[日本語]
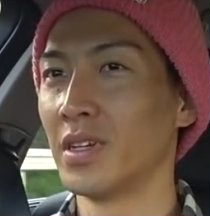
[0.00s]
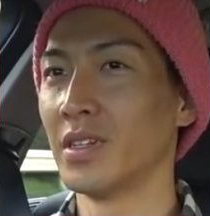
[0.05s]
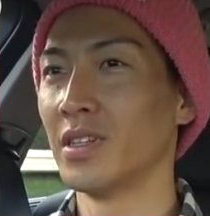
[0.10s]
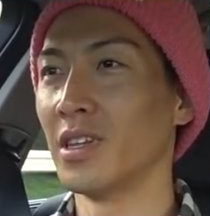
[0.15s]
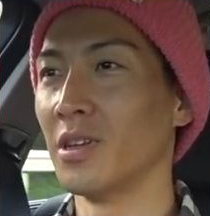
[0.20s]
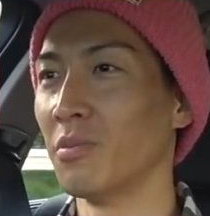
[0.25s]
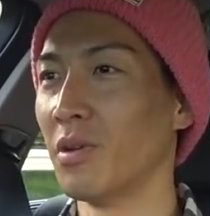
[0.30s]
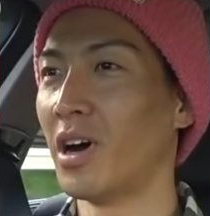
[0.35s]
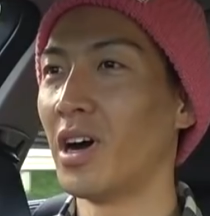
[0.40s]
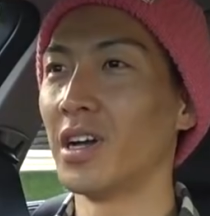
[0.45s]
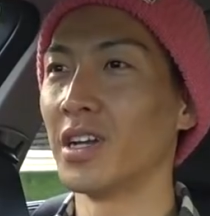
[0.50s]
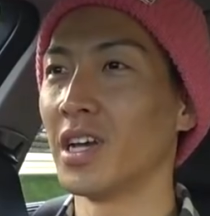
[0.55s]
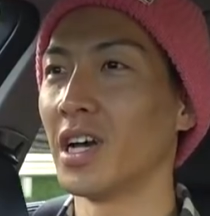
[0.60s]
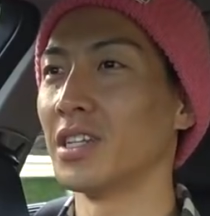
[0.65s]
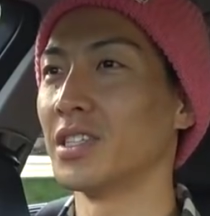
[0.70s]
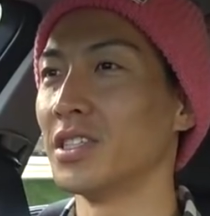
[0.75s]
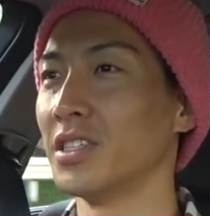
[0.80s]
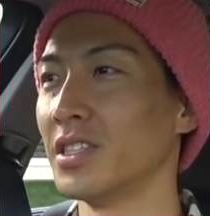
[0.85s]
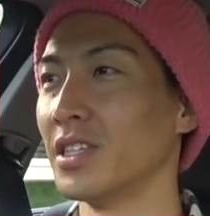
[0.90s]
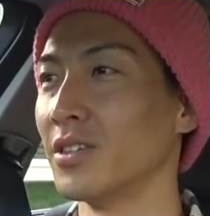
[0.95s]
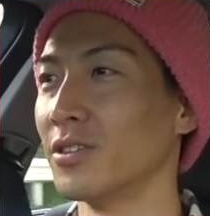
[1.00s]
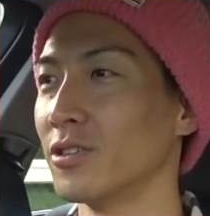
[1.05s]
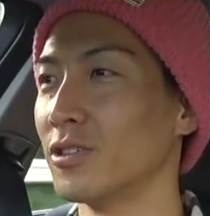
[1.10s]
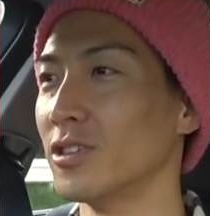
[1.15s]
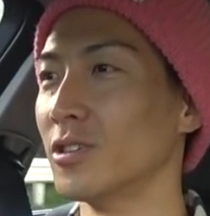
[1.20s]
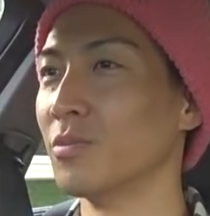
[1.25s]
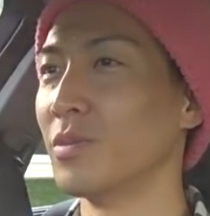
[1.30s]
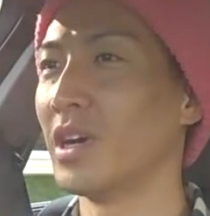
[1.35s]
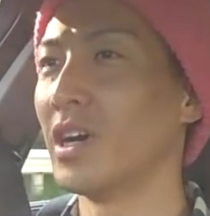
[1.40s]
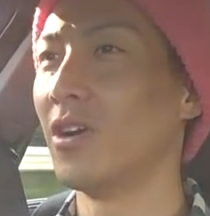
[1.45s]
で周り走ってる
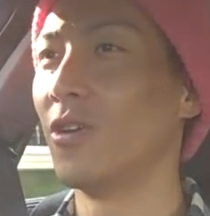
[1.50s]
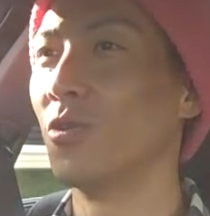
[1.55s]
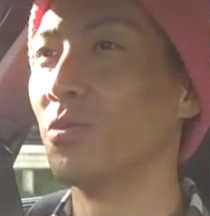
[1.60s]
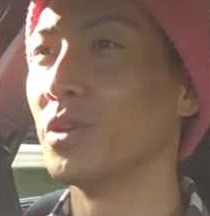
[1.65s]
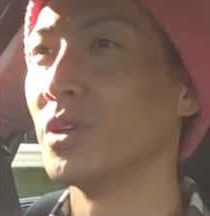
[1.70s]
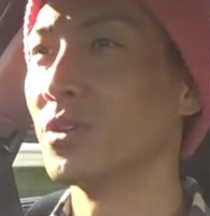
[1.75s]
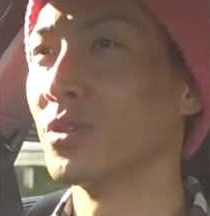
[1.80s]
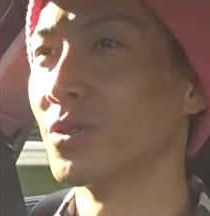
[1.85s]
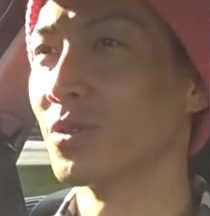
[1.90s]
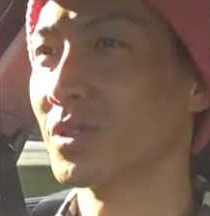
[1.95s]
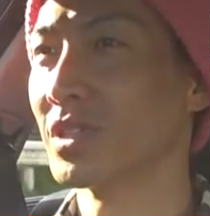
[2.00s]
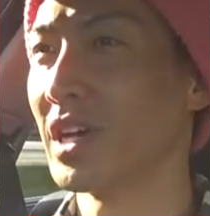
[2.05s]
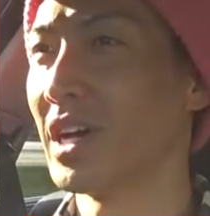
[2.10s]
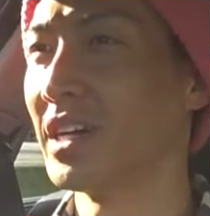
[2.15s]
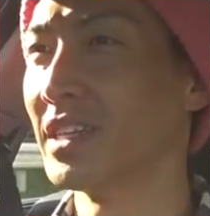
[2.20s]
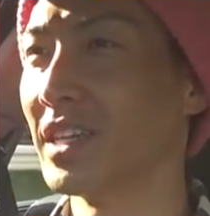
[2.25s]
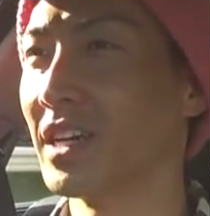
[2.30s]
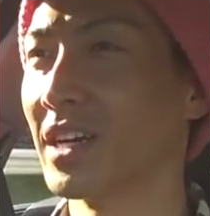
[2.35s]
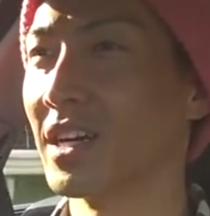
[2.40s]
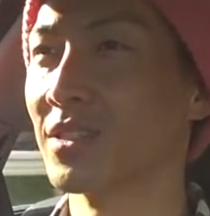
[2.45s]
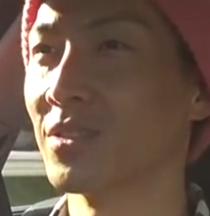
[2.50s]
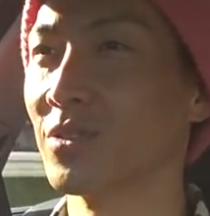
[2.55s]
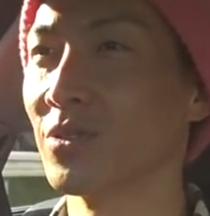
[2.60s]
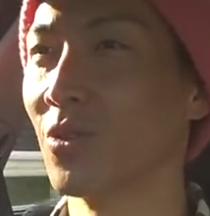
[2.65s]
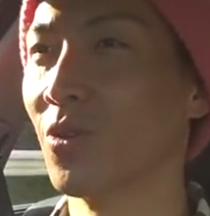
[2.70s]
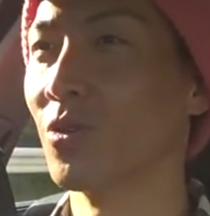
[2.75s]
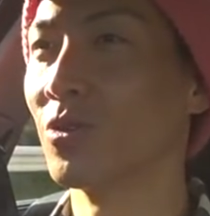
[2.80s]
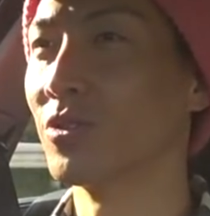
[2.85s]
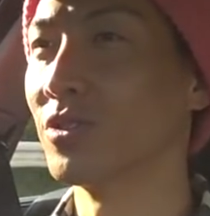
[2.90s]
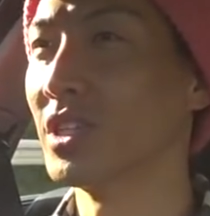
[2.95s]
車を見るとさ、なんかそ
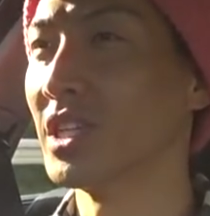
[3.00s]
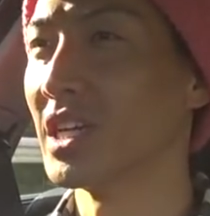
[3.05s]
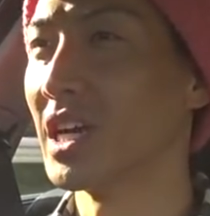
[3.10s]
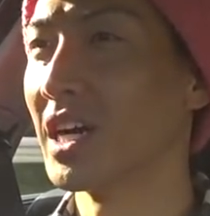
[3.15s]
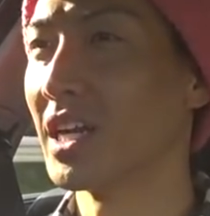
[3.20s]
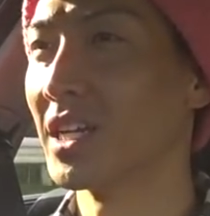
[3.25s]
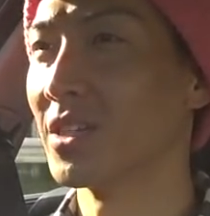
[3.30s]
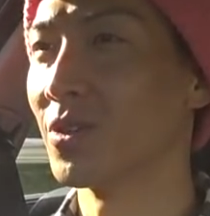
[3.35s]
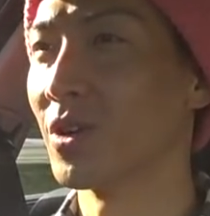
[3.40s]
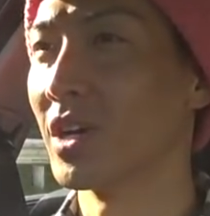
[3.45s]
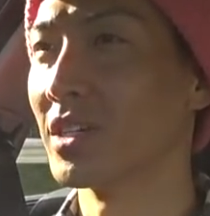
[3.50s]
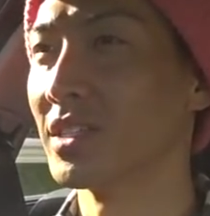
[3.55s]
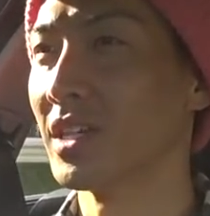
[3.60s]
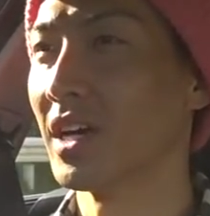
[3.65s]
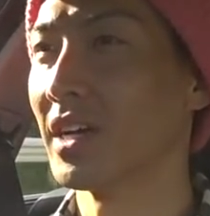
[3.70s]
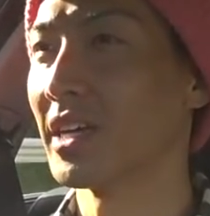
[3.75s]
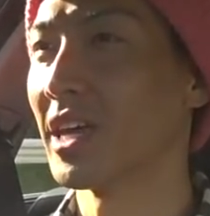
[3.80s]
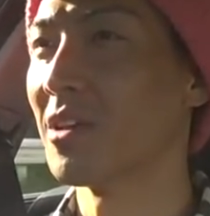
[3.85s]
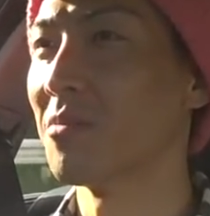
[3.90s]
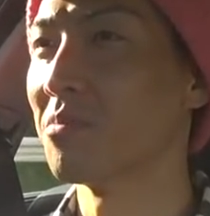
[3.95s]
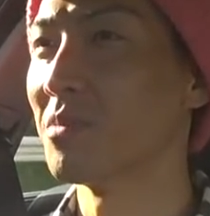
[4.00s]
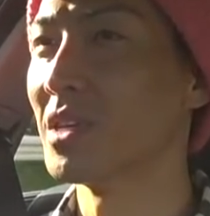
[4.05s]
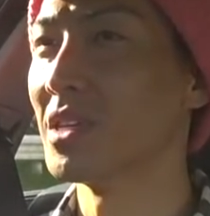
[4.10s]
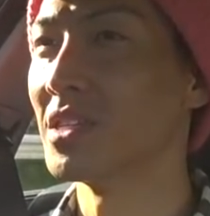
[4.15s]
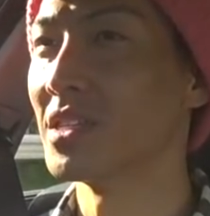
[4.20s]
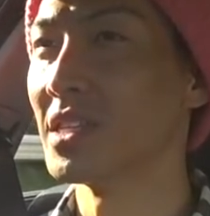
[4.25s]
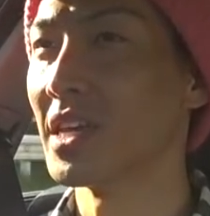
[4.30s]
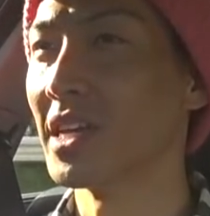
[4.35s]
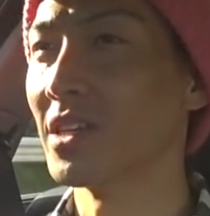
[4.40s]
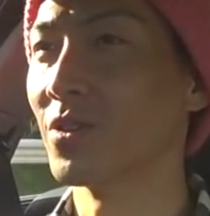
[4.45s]
の国柄とかさ、県
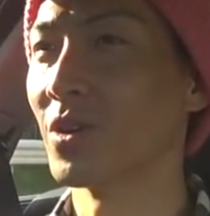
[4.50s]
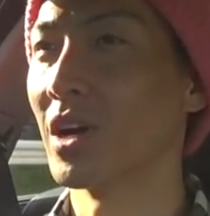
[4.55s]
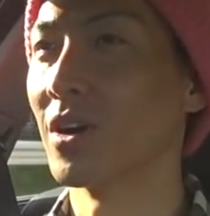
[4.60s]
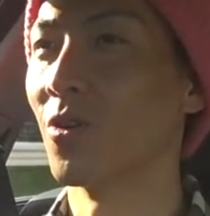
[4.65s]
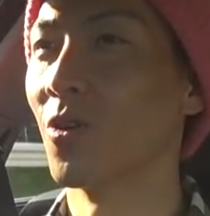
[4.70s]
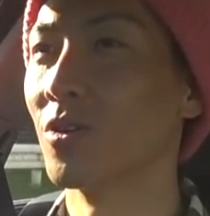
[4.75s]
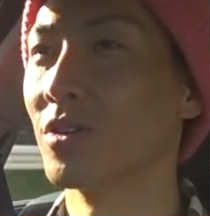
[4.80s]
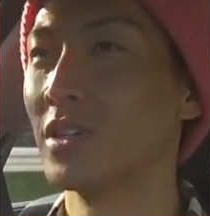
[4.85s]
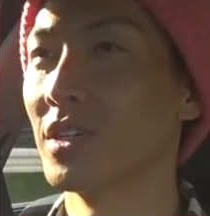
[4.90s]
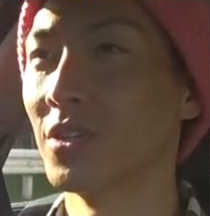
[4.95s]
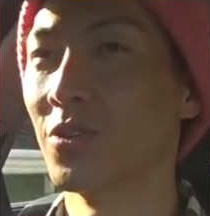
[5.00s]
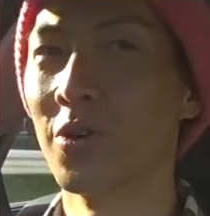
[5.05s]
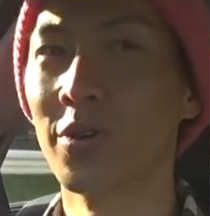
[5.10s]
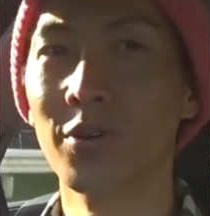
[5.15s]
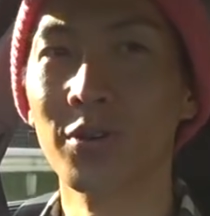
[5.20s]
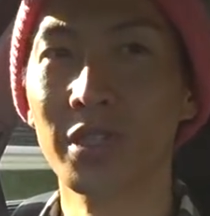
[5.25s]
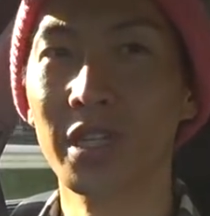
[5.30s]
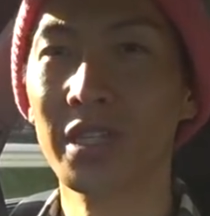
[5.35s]
民性とかいろいろ